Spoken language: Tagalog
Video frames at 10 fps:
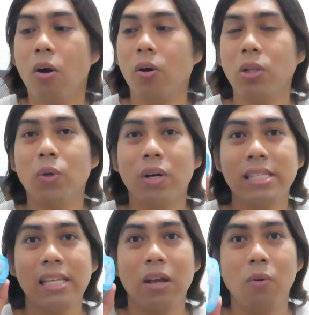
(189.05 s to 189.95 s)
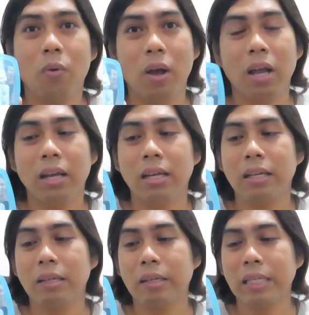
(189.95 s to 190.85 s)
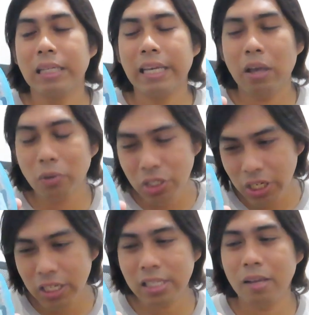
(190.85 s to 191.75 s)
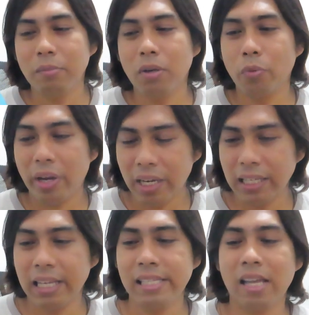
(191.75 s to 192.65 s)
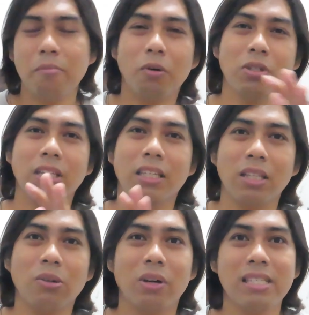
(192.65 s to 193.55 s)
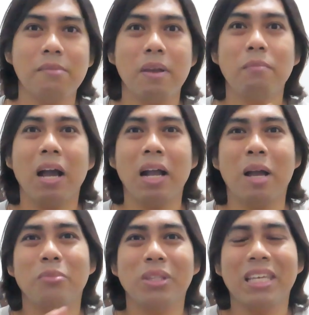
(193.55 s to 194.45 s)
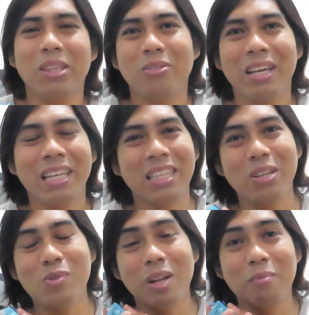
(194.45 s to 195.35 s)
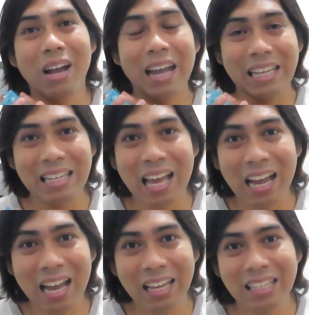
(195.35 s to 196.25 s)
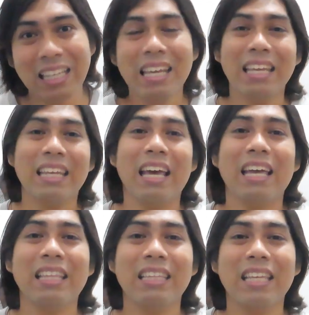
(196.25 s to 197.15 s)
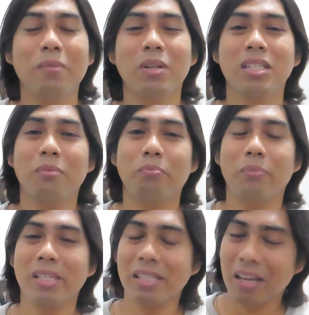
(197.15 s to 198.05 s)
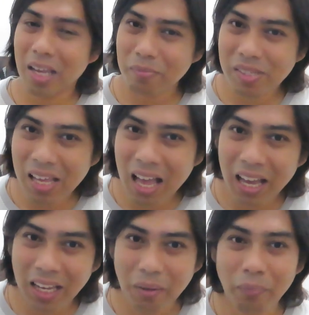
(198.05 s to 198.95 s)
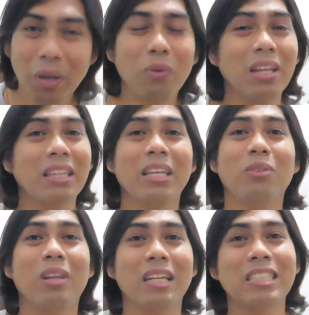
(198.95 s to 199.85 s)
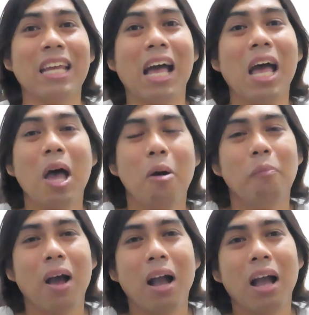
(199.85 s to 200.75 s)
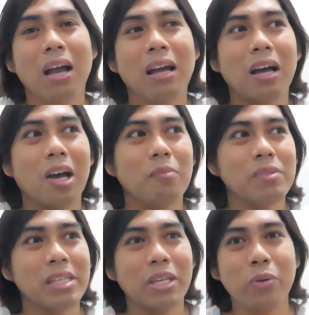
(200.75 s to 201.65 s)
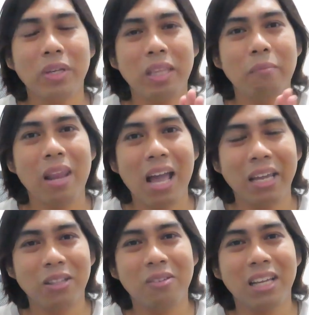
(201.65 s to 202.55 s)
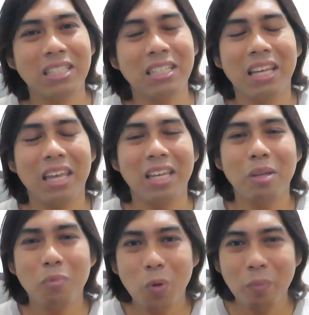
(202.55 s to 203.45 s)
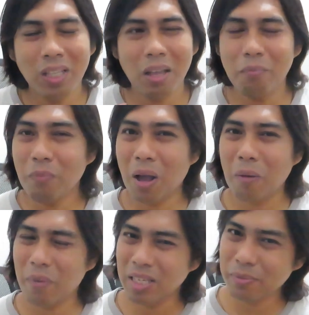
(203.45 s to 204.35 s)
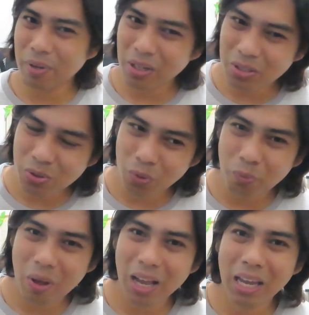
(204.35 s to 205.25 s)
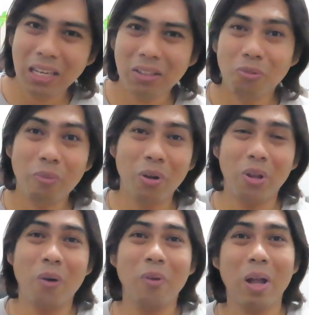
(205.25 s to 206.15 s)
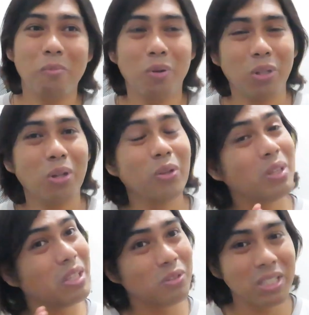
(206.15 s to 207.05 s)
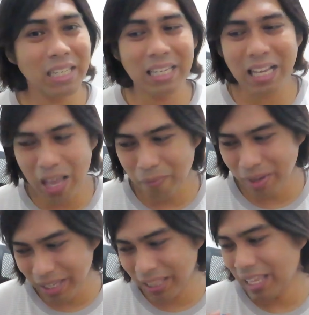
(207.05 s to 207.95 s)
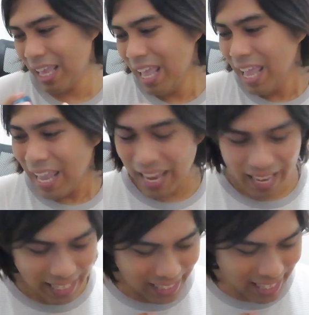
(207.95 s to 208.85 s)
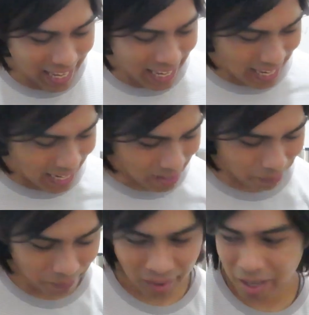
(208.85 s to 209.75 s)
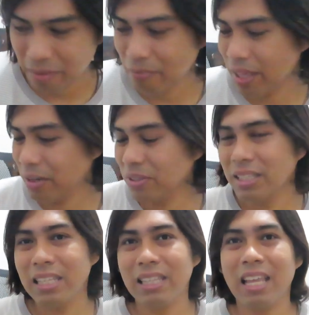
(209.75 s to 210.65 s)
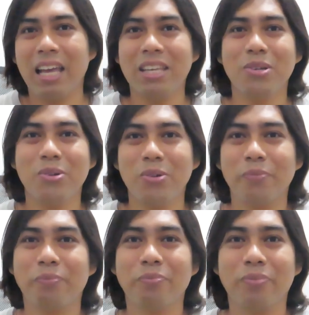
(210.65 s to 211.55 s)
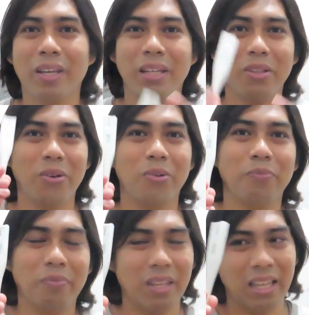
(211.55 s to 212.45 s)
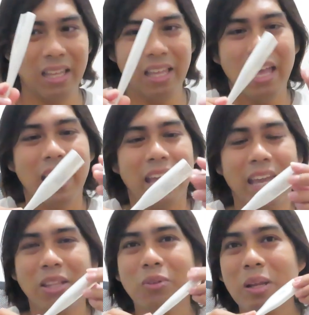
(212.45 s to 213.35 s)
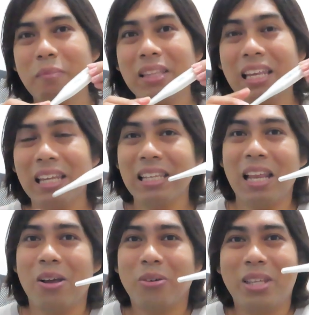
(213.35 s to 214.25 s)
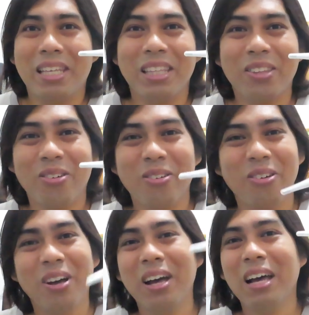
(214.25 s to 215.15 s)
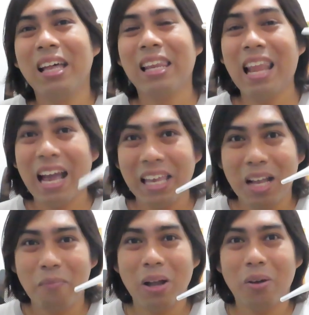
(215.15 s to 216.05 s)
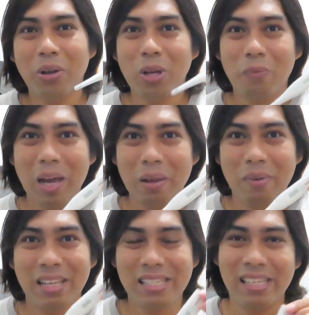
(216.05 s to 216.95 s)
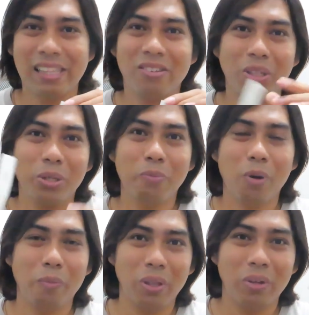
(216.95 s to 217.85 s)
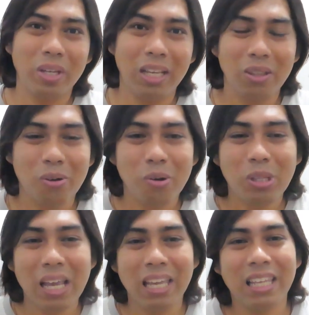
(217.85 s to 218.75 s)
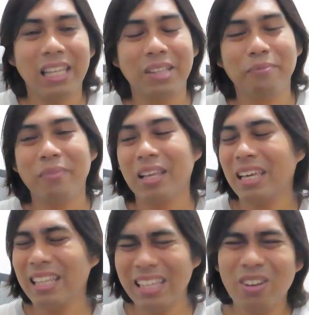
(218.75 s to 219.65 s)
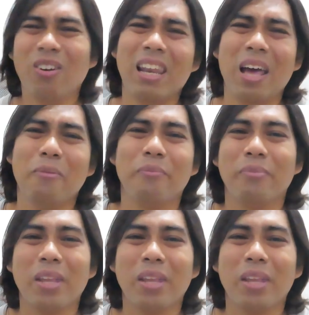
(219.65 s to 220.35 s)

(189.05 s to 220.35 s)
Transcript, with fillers: Although kasi ako, ang kaya ko na siya nasabing weird at naisama ko siya dito kasi may mga gamot dito na hindi ko naman kailangan na hindi naman siya prescribe sa akin pero nandito lang siya. Parang um, security blanket ko lang siya na any moment na parang ma-experience ko tong bagay na to meron akong gamot. Although hindi ko siya ginagamit. And then, meron din tayong ito ito naman dala-dala ko din to lagi kapag ako ako'y lumalabas. Itong thermometer na ito dahil hindi ko alam.